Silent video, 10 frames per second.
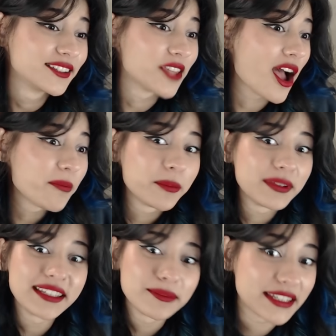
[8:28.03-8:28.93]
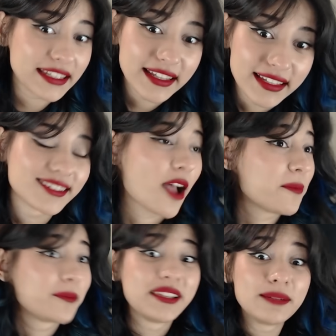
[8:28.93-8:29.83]
Ne yapabilirim ki? Ne
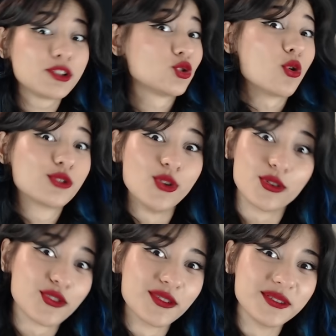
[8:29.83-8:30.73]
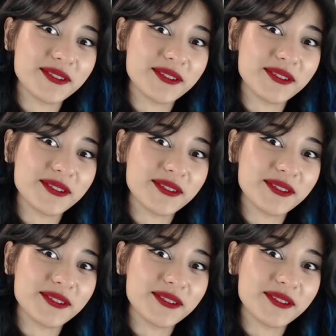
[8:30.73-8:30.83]
yapabilirim ki? Çok zor.